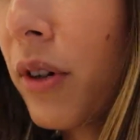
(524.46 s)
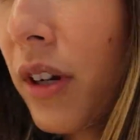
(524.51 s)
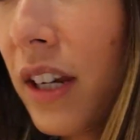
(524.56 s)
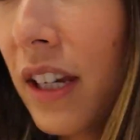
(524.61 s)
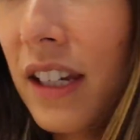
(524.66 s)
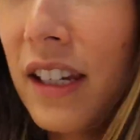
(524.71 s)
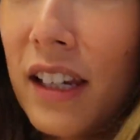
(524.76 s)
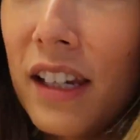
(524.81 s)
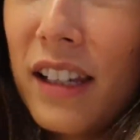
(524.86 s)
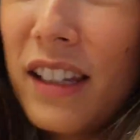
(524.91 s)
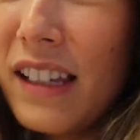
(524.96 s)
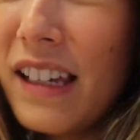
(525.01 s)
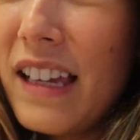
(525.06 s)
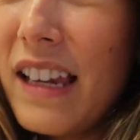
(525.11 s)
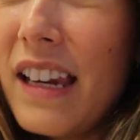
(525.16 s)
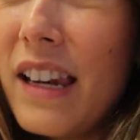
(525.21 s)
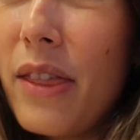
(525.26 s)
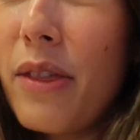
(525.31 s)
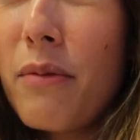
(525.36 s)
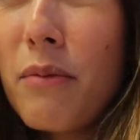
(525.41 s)
porque
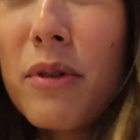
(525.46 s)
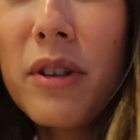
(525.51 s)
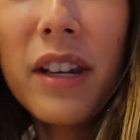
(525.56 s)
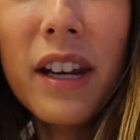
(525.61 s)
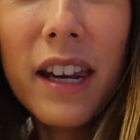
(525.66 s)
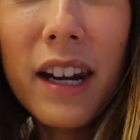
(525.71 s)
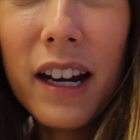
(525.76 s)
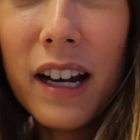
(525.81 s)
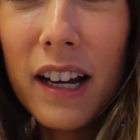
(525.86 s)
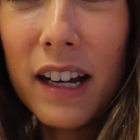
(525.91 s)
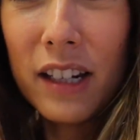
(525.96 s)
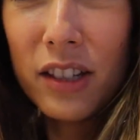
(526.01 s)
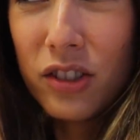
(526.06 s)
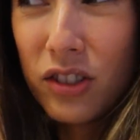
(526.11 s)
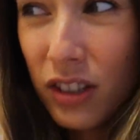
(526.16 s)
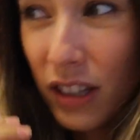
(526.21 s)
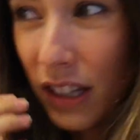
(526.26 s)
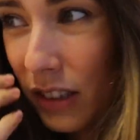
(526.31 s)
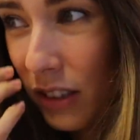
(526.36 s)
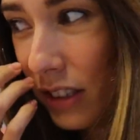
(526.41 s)
el zumo de naranja que le
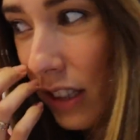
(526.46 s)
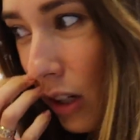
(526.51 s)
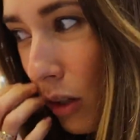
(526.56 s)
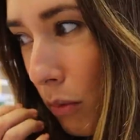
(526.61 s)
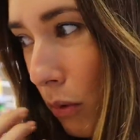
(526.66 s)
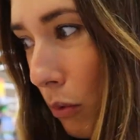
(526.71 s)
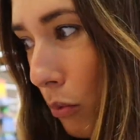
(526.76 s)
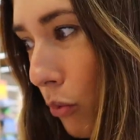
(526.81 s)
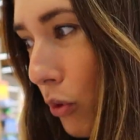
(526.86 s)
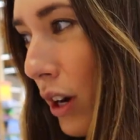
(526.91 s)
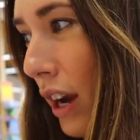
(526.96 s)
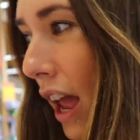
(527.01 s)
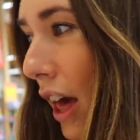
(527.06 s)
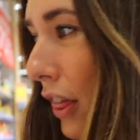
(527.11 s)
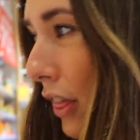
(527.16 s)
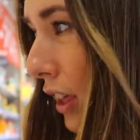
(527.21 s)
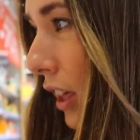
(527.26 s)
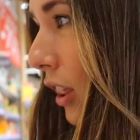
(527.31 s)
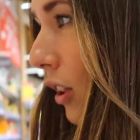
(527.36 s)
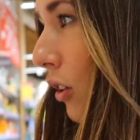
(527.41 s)
estoy dando está como muy
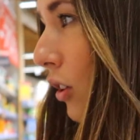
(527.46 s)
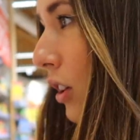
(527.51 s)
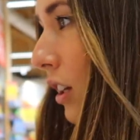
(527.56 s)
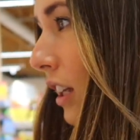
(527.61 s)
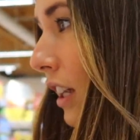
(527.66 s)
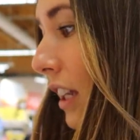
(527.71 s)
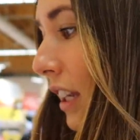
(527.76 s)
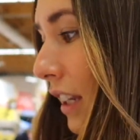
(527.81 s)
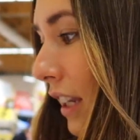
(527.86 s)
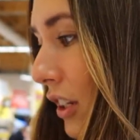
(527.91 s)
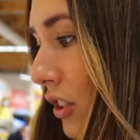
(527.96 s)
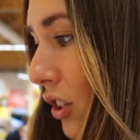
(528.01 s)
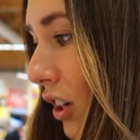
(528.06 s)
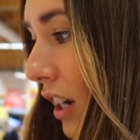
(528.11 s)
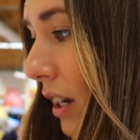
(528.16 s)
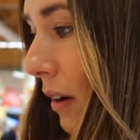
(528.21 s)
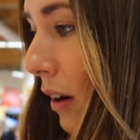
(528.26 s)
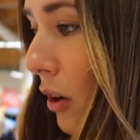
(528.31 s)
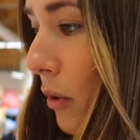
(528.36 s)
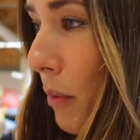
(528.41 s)
ácido. Le he dicho
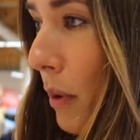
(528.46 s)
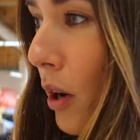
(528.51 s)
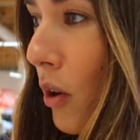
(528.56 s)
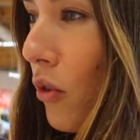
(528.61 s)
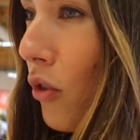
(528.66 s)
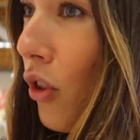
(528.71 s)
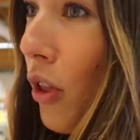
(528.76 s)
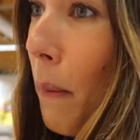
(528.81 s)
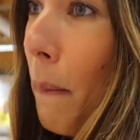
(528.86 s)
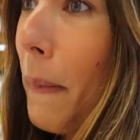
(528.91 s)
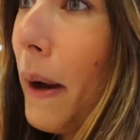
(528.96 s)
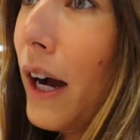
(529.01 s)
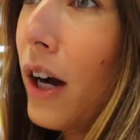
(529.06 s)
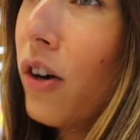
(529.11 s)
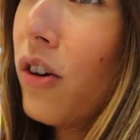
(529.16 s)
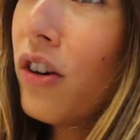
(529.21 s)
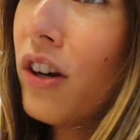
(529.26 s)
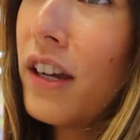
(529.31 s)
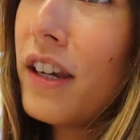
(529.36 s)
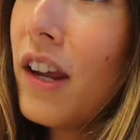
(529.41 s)
que le iba a comprar uno de
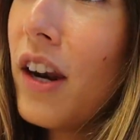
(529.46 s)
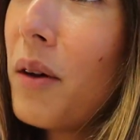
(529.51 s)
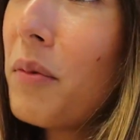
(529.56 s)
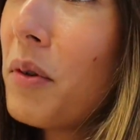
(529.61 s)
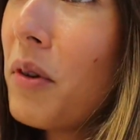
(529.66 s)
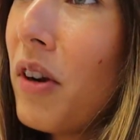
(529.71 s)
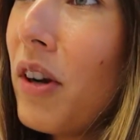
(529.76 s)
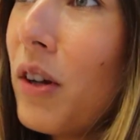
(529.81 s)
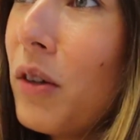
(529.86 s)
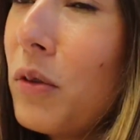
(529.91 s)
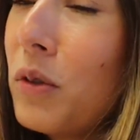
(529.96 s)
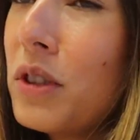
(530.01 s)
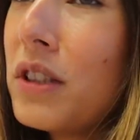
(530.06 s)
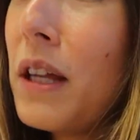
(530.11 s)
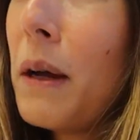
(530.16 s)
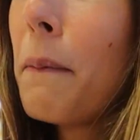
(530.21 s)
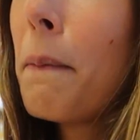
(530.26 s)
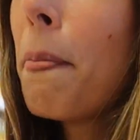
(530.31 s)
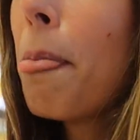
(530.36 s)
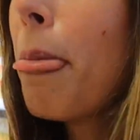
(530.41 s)
mango, que ya la prueba y le
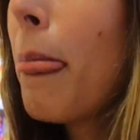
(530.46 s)
gusta.